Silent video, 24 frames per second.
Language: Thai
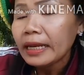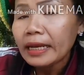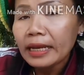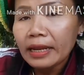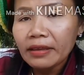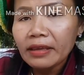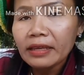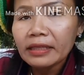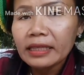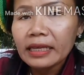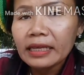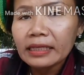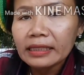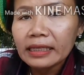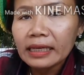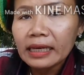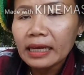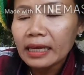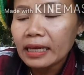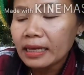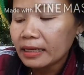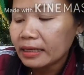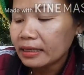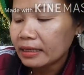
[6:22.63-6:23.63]
เดี๋ยวยายตาจะ
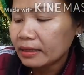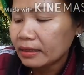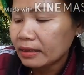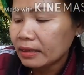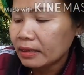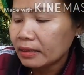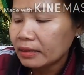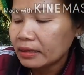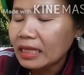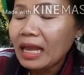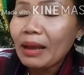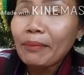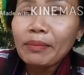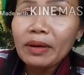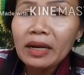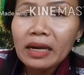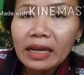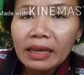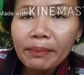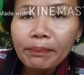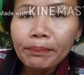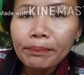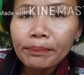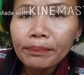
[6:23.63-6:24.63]
ทำค
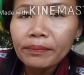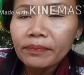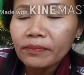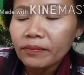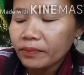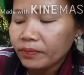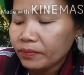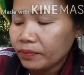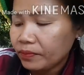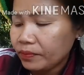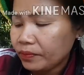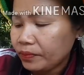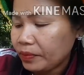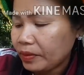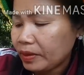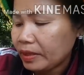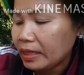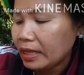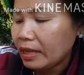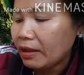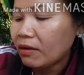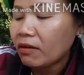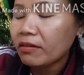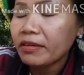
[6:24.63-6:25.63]
ลิป
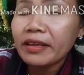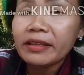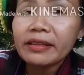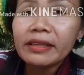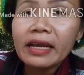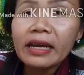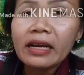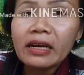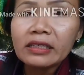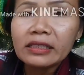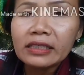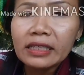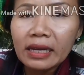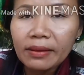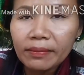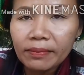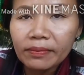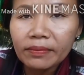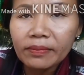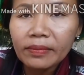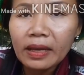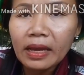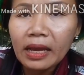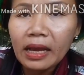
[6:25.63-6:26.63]
แล้วยายตาก็จะ
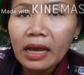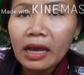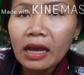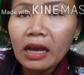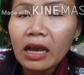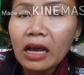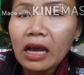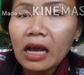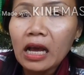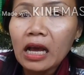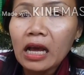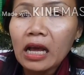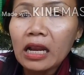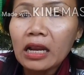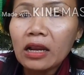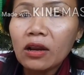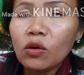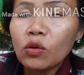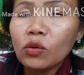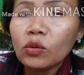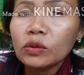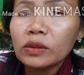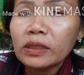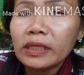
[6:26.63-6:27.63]
ล
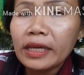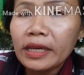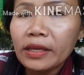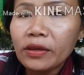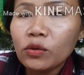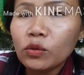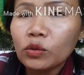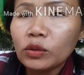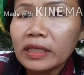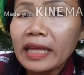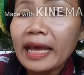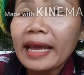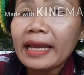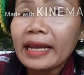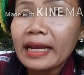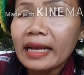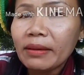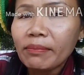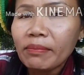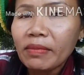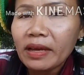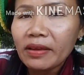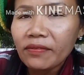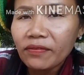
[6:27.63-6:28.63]
งที่อยู่ใต้ค
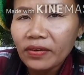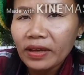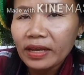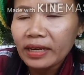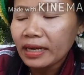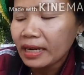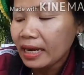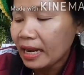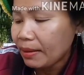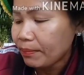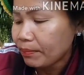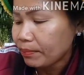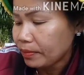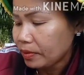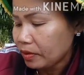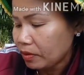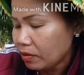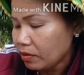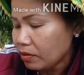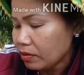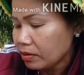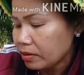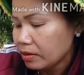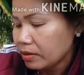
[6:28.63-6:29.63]
ลิปให้แฟนคลับ
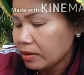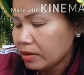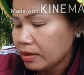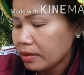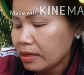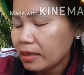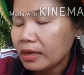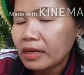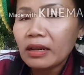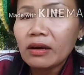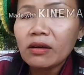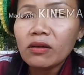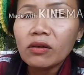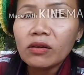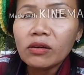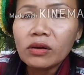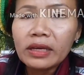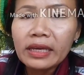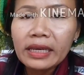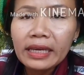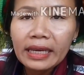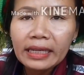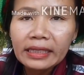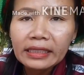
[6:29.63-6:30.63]
เนาะแล้วก็
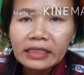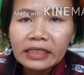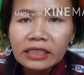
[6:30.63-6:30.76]
เขียน